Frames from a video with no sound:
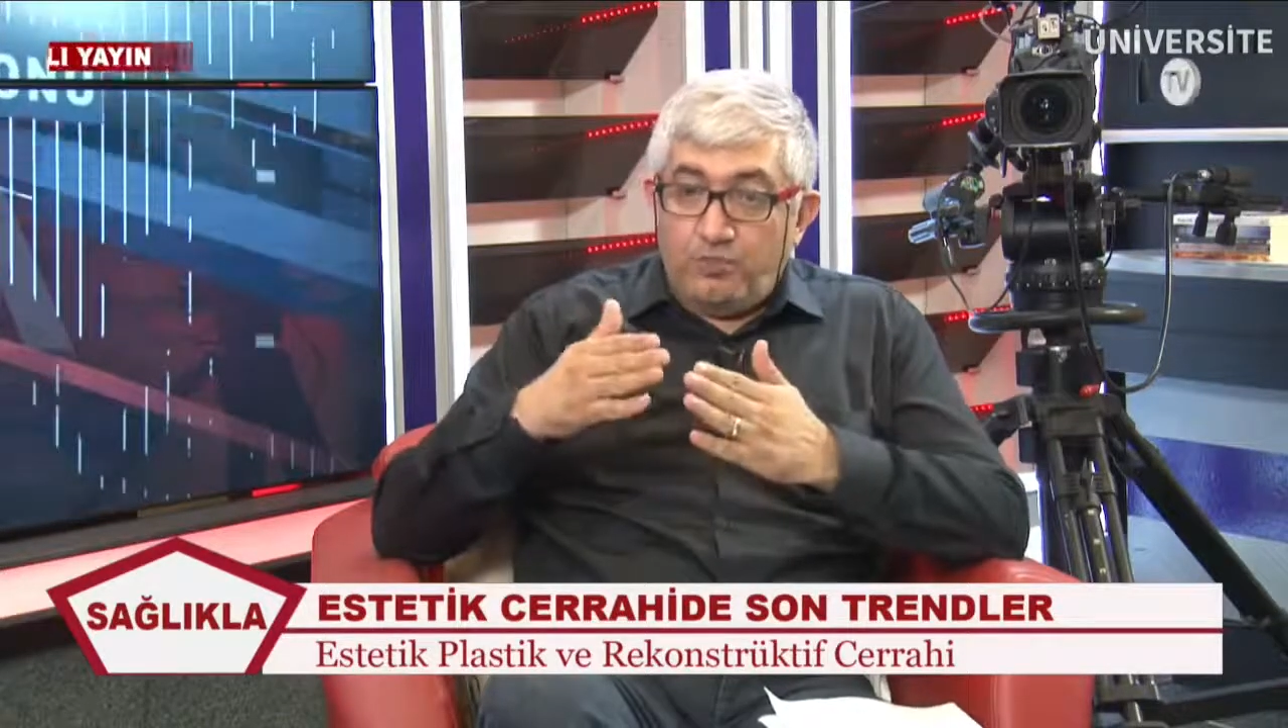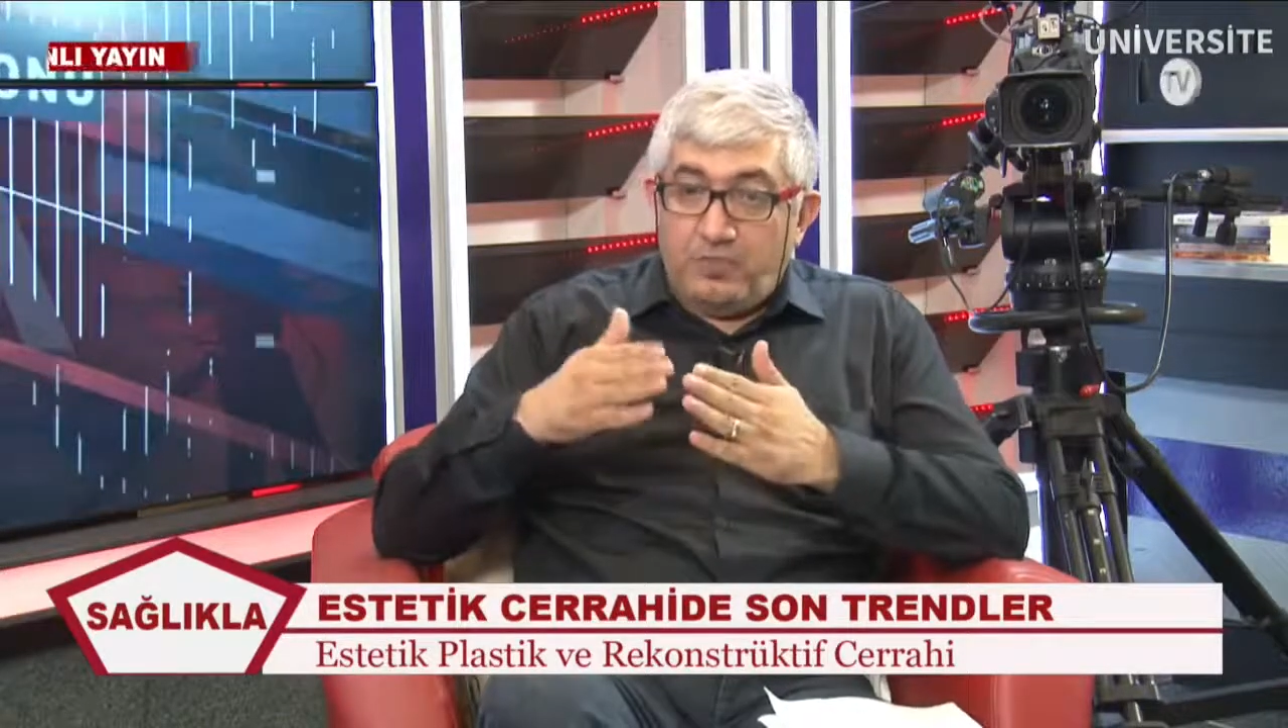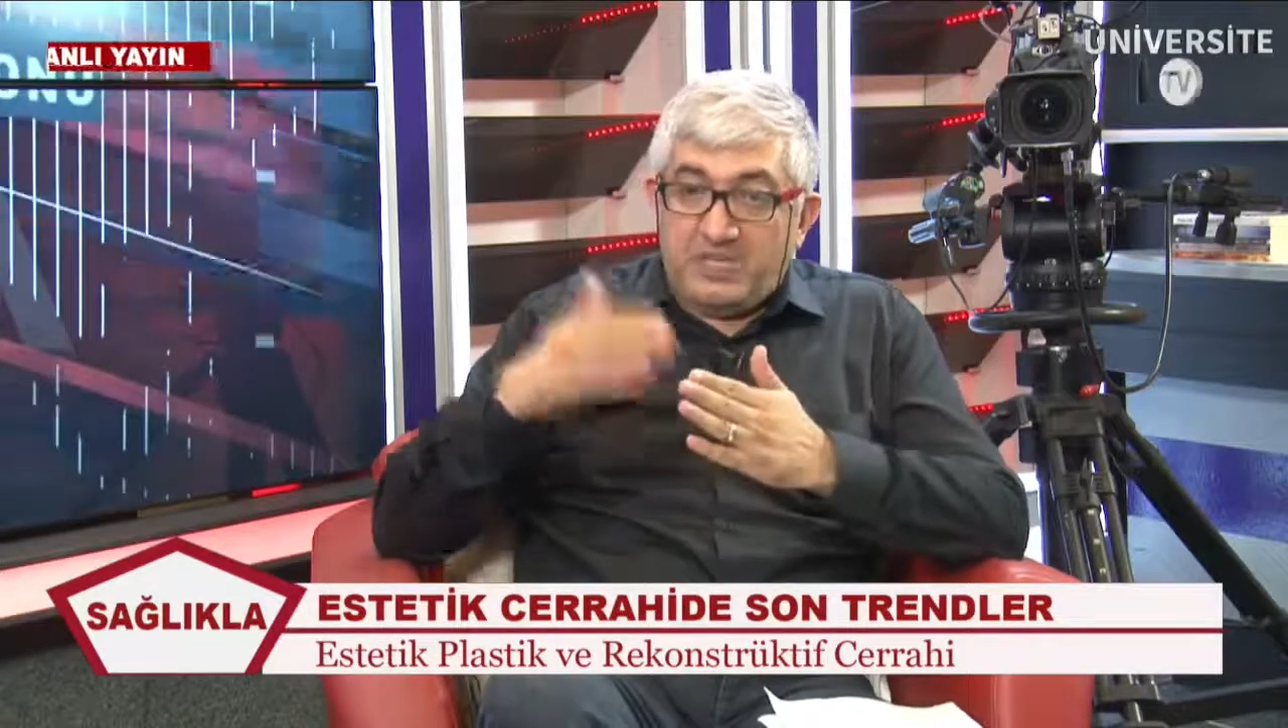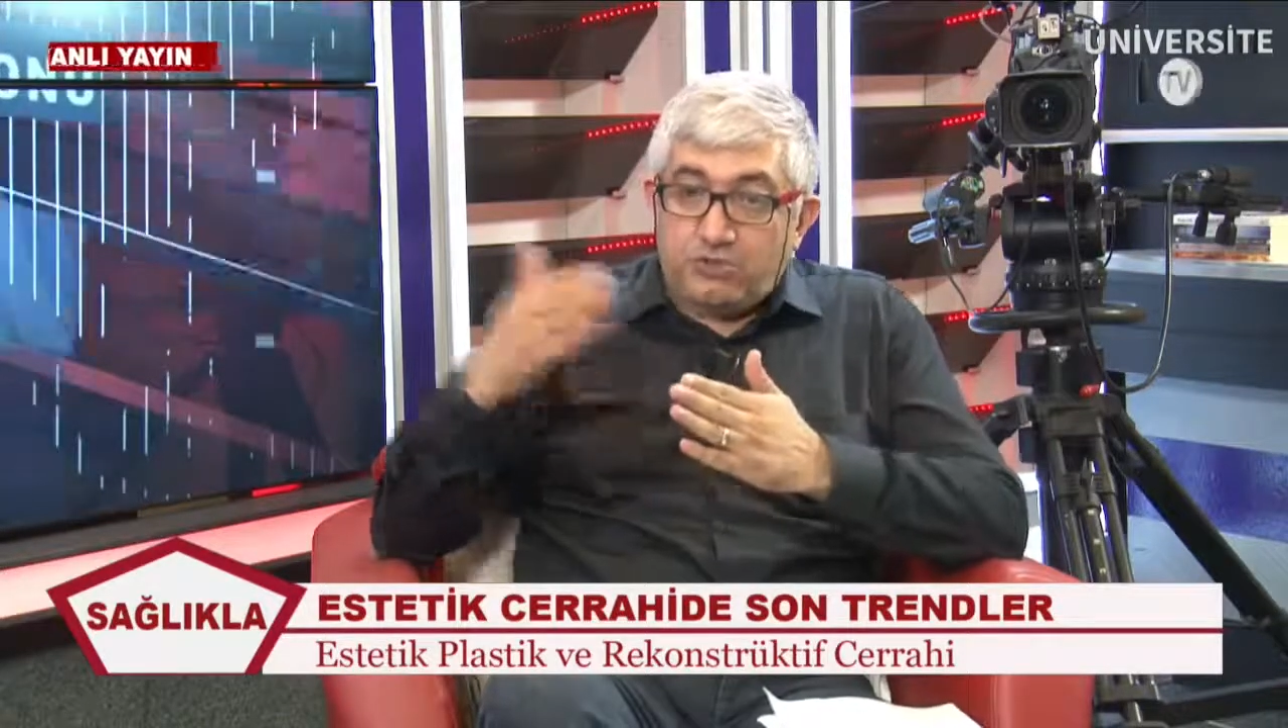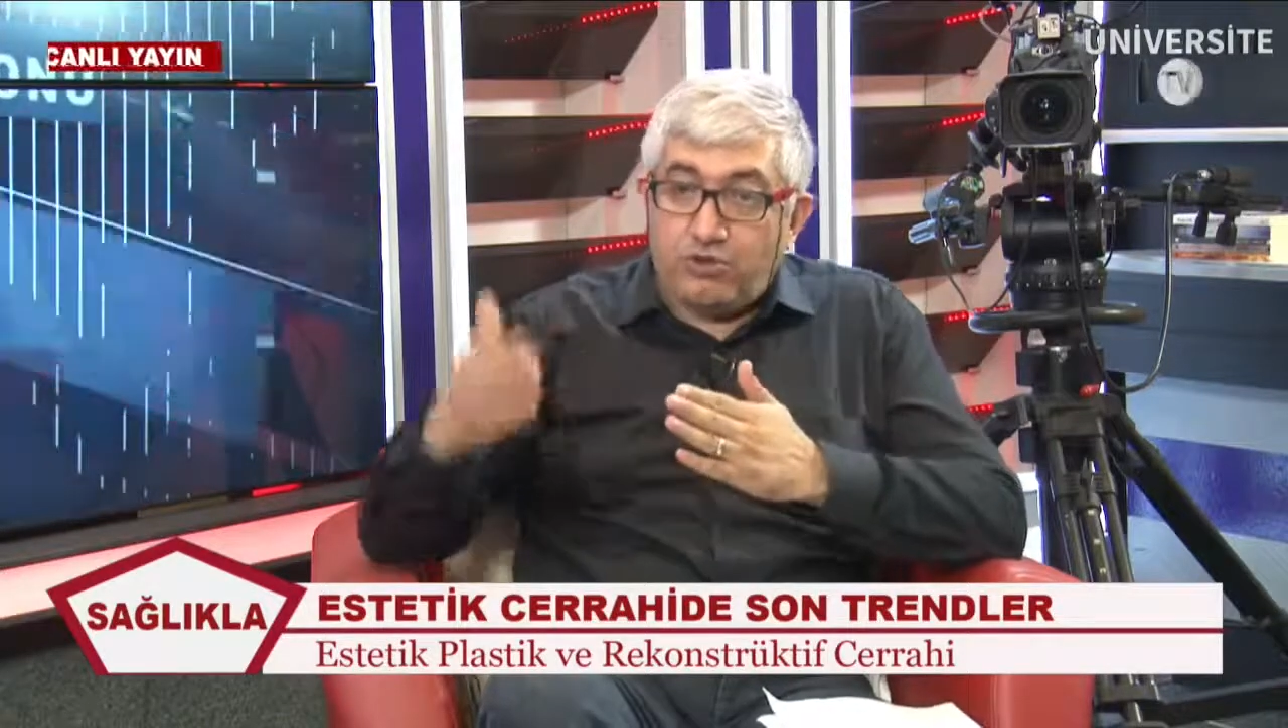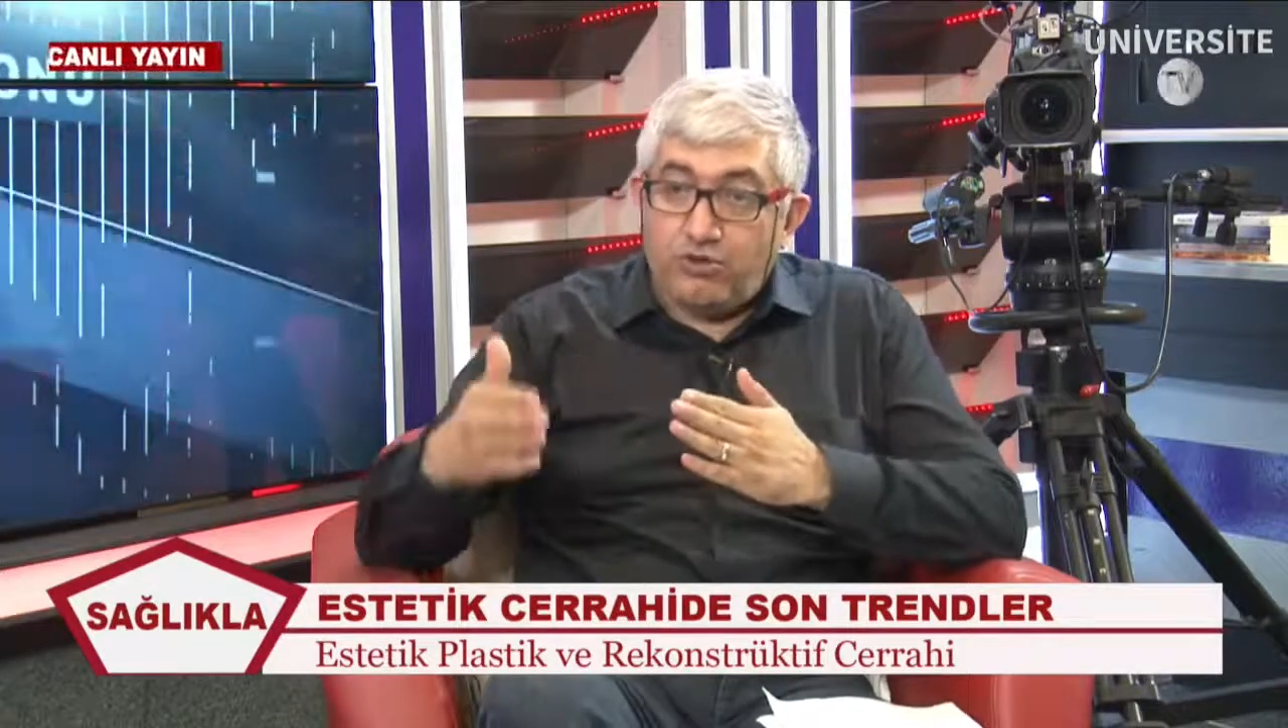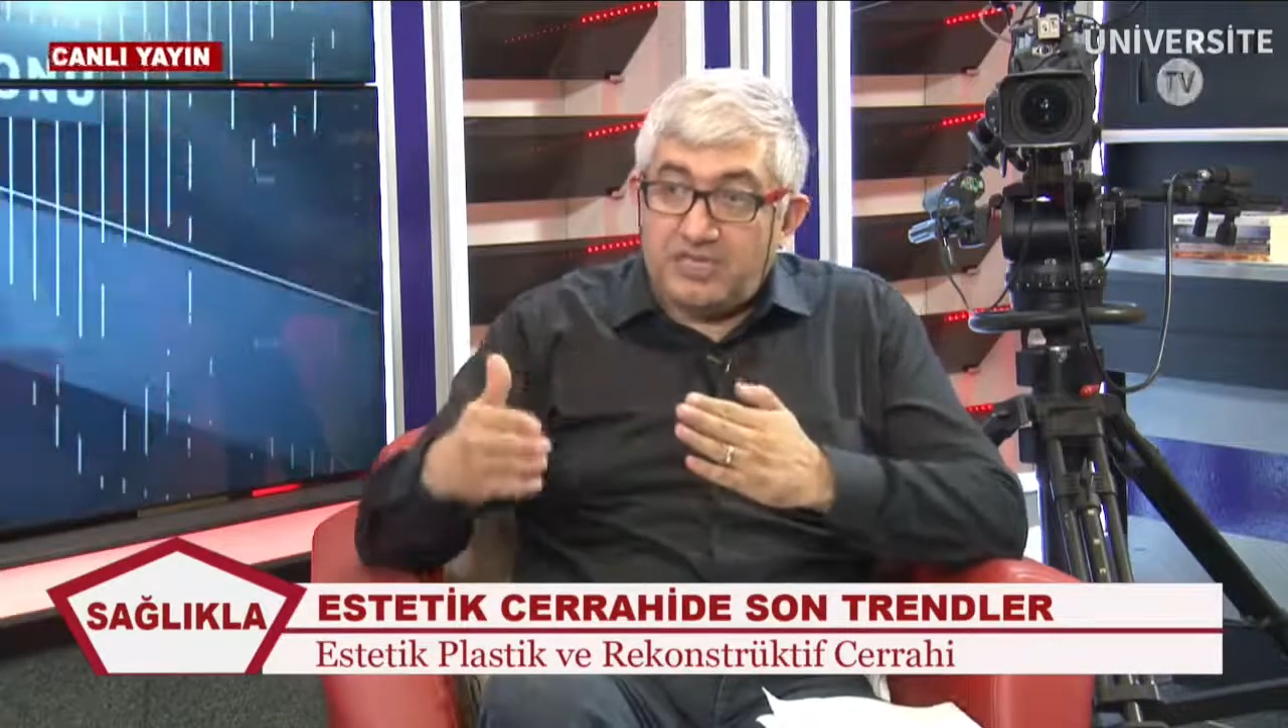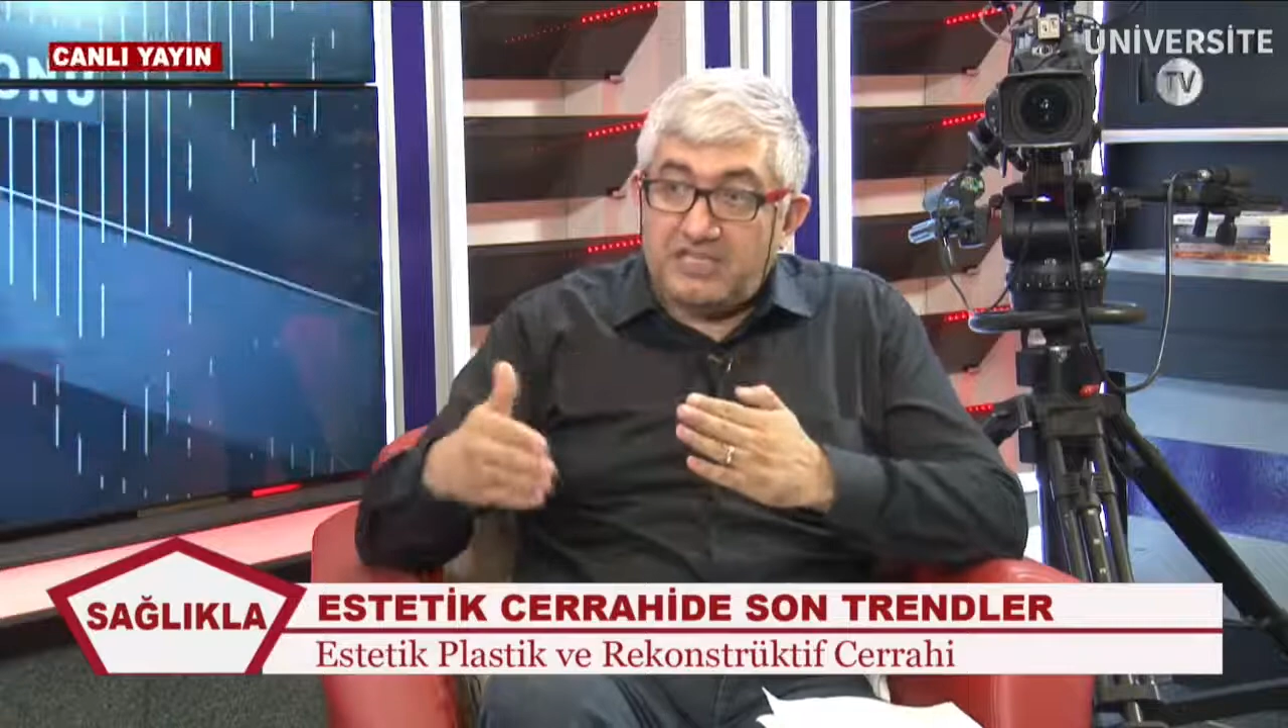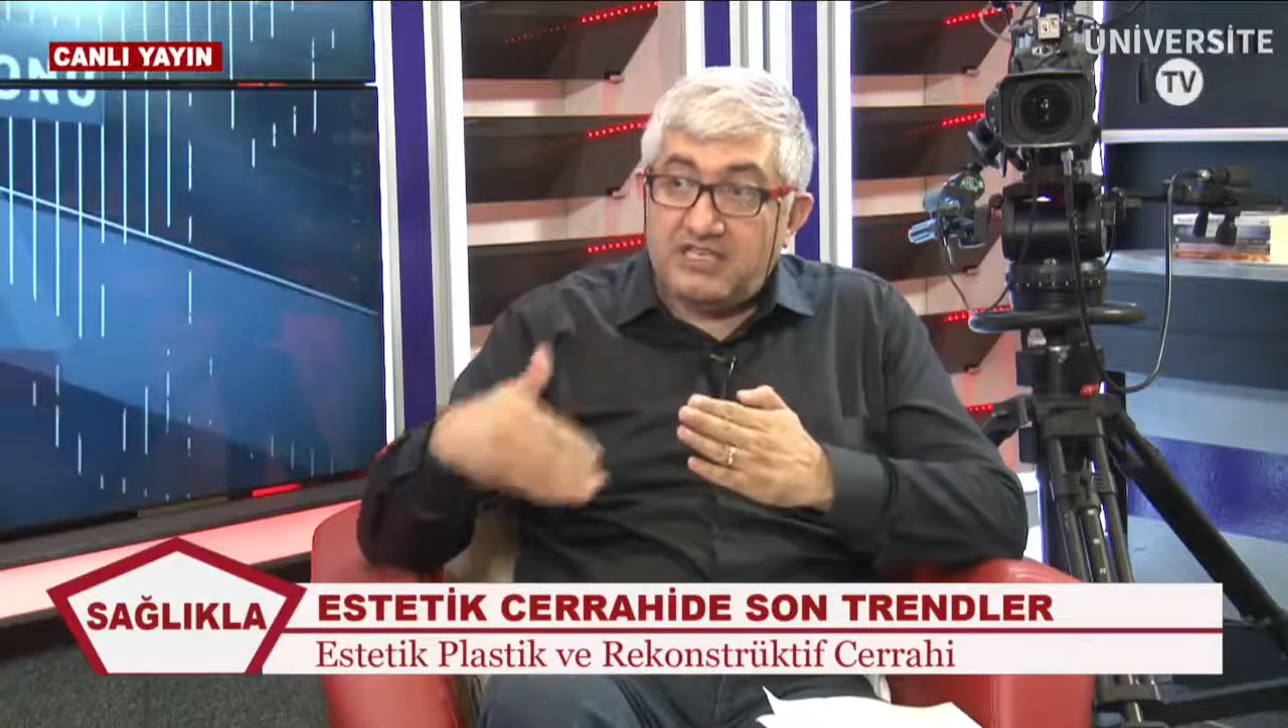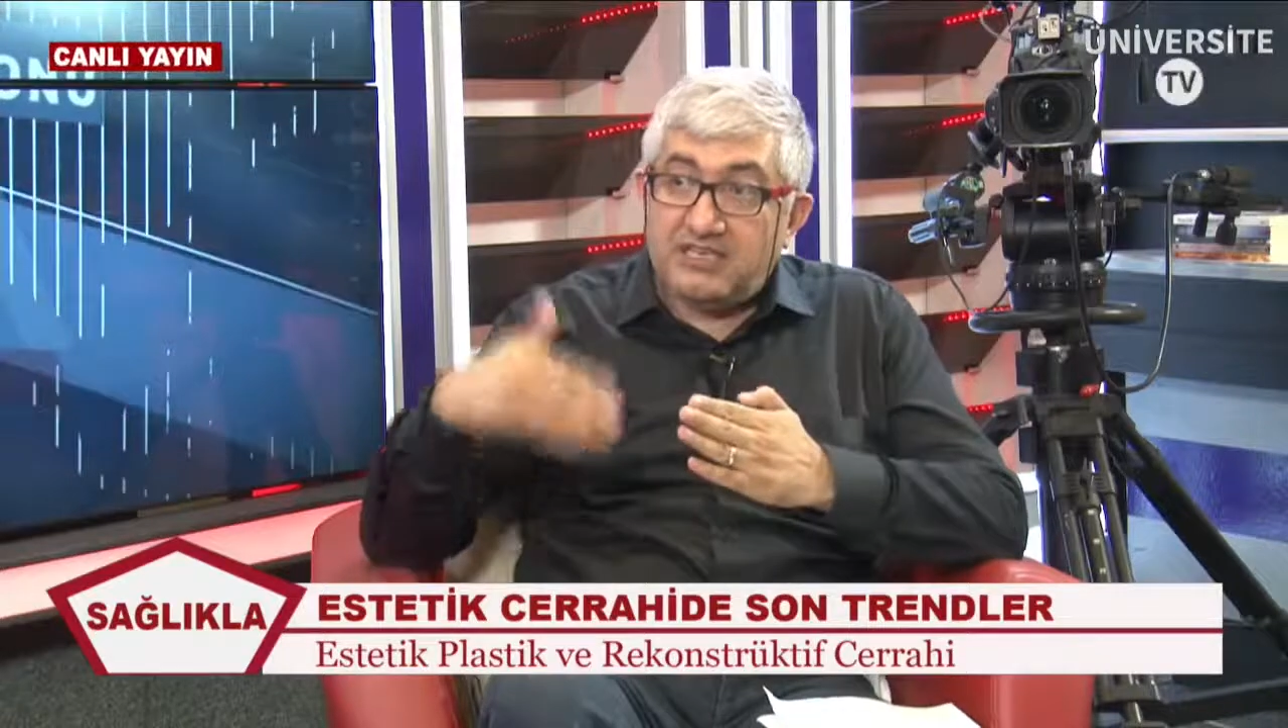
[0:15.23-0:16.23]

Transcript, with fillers: bir sonraki,